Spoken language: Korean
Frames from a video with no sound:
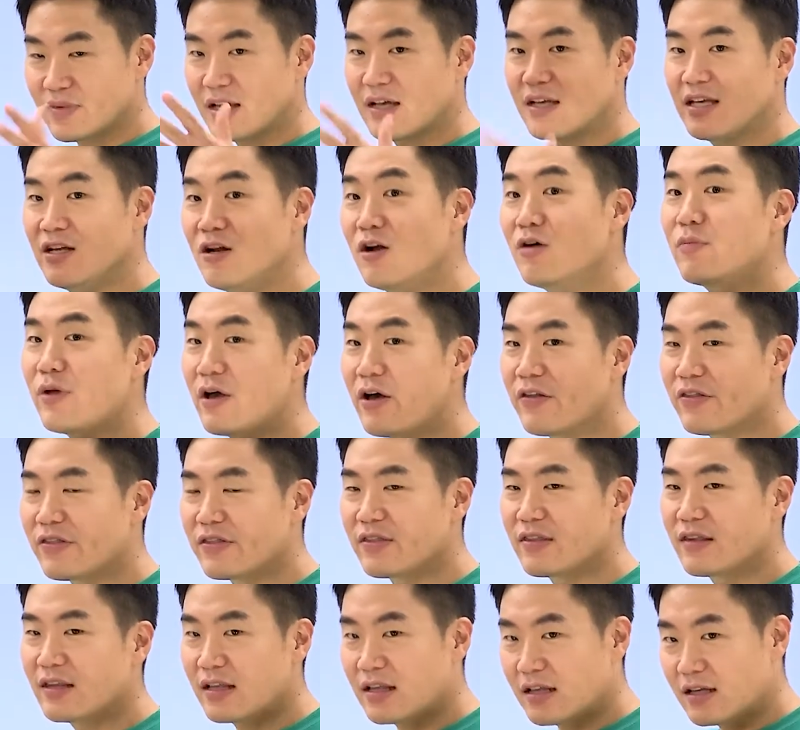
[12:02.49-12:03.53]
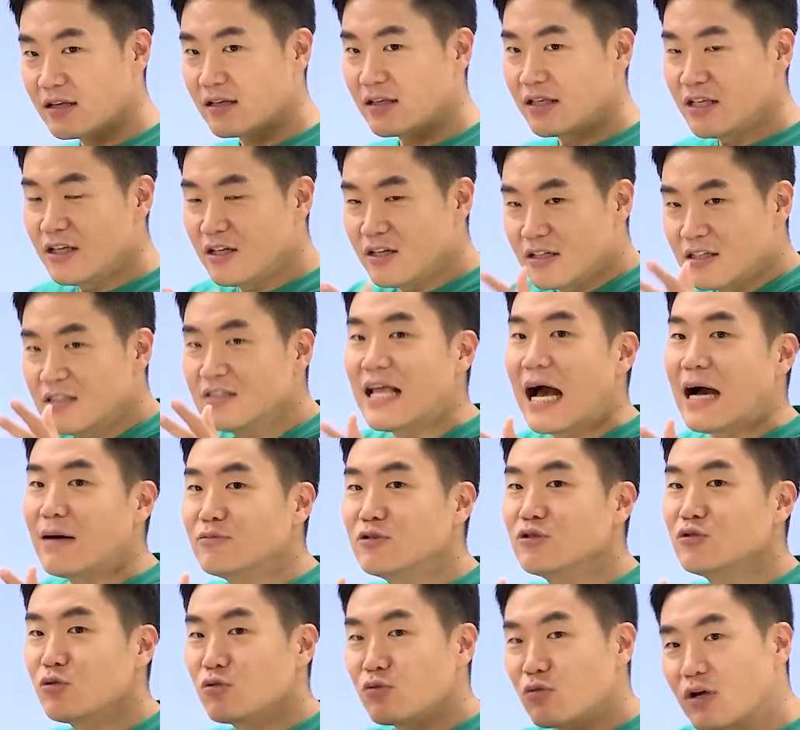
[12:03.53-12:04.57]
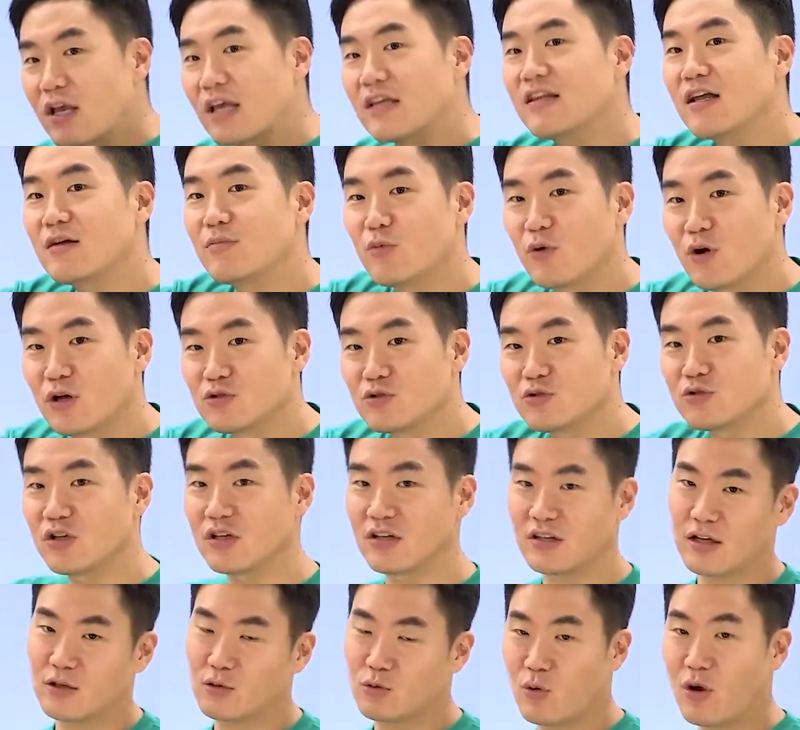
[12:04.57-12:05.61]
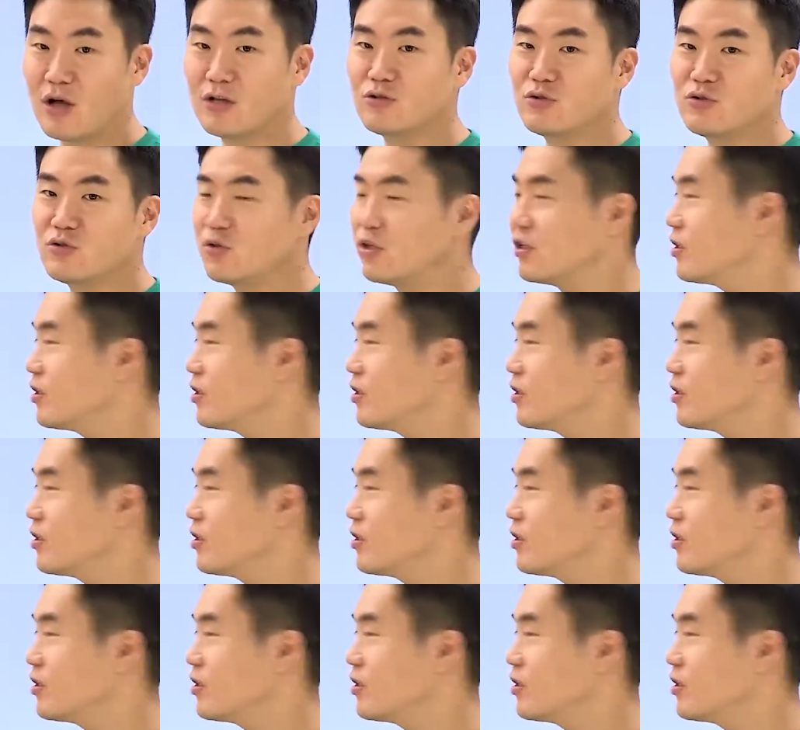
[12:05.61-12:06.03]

이러면 이, 그 남은 돈으로 걔네를 뭐 해줄 수 있다. 도와줄 수